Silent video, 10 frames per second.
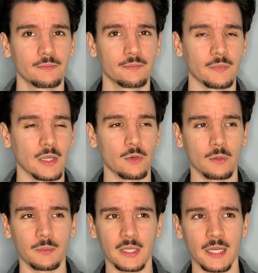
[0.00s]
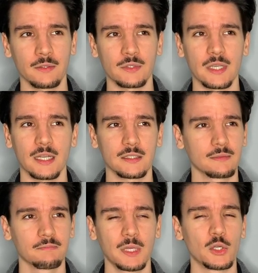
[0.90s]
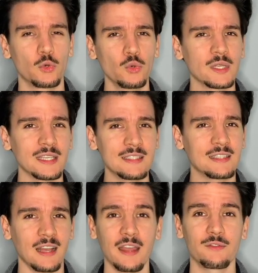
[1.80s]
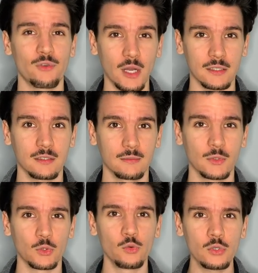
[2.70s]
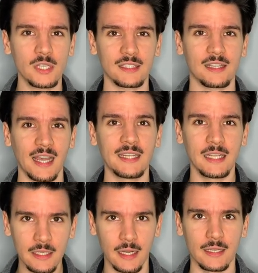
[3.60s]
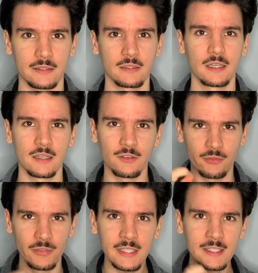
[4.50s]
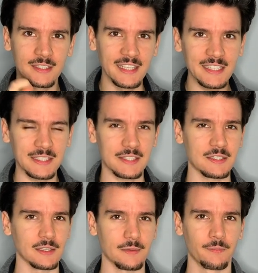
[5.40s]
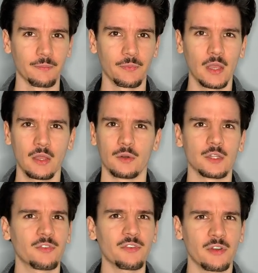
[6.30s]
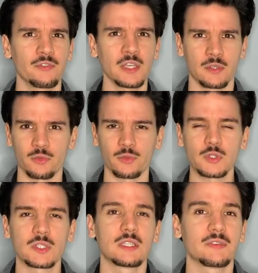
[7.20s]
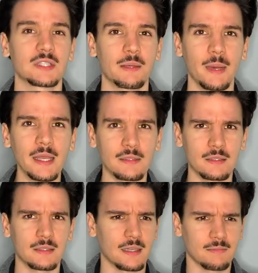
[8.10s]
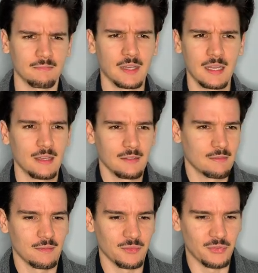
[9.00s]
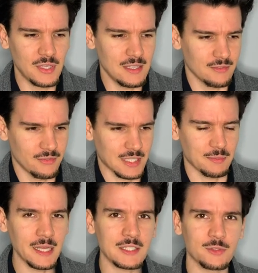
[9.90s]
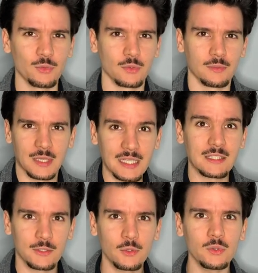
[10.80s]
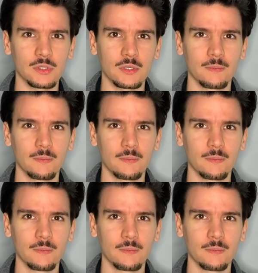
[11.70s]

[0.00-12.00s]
Und er guckt mich an und sagt, gut ist kein Wort. Gut hat keinen Inhalt. Wie geht es dir? Und ich war verwirrt und wusste nicht, was er meint. Ich sagte, wie, was meinst du? Mir geht's gut.